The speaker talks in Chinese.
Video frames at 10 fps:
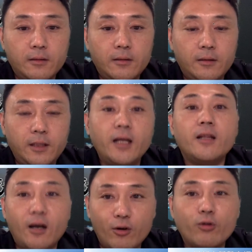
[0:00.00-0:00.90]
电
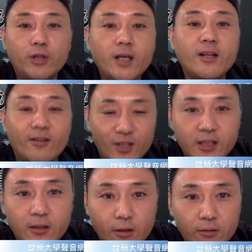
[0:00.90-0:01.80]
脑有电脑的系
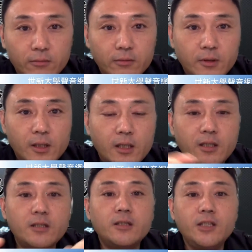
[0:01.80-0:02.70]
统，是，其
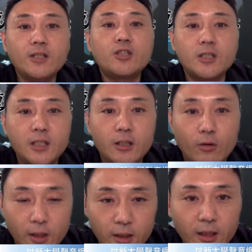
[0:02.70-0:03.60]
实电视系统
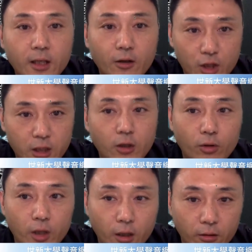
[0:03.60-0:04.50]
跟电脑系统
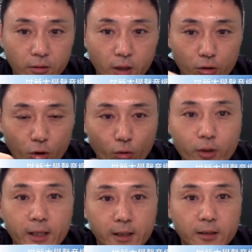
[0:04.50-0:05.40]
要要融
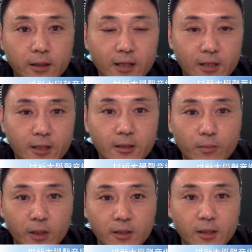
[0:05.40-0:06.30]
合，它其实
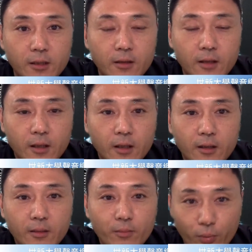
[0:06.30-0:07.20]
本身
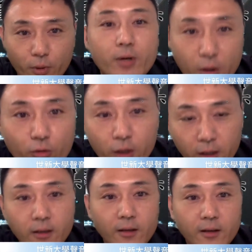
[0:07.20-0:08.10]
不那么容易，
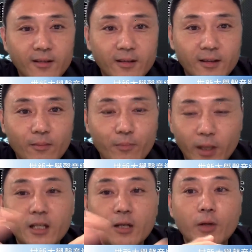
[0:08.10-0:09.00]
嗯哼，可
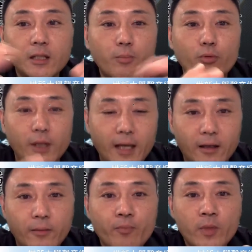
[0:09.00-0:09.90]
能因为它是不一样。
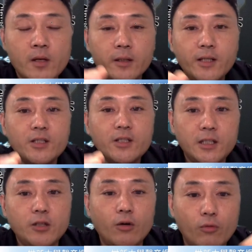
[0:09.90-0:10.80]
电视系
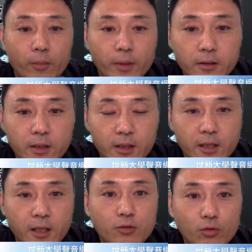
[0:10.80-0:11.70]
统我们以
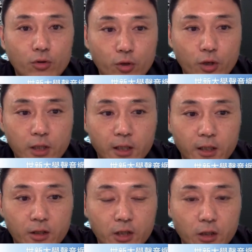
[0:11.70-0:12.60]
前所学习的电视
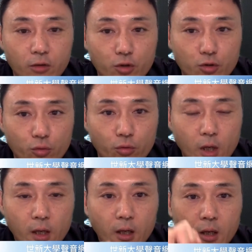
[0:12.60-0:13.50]
系统是属于
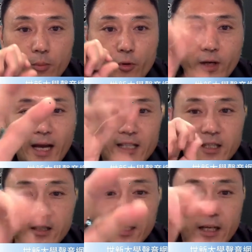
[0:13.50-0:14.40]
broadcasting
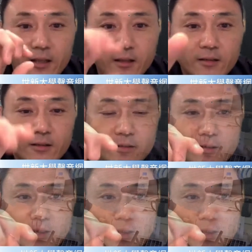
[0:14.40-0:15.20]
的概念，它